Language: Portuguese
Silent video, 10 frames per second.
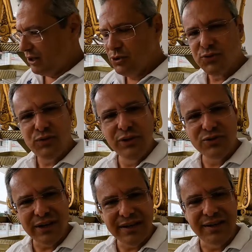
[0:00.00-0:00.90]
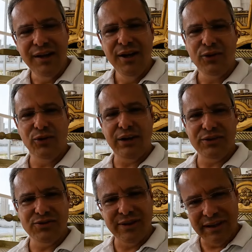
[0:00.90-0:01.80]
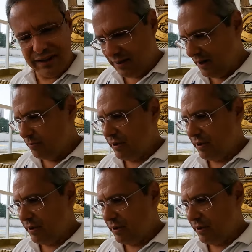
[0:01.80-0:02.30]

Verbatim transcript: e os filhos aqui colados nela,